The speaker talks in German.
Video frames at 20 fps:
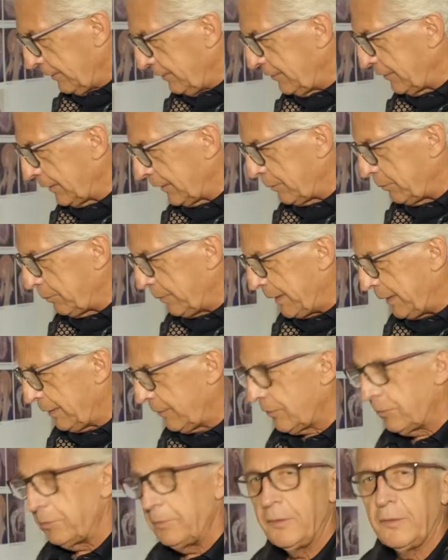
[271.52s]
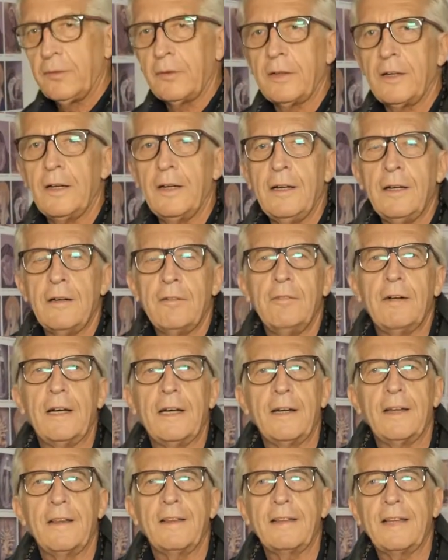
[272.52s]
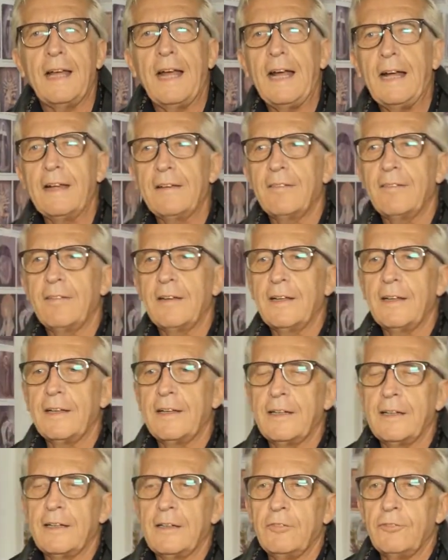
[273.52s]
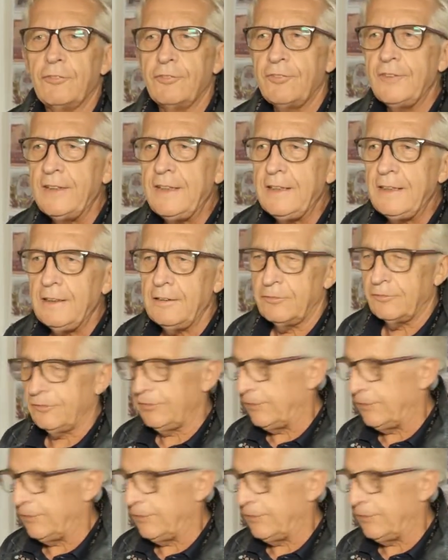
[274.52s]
diese Gebetsbücher waren tatsächlich in vielen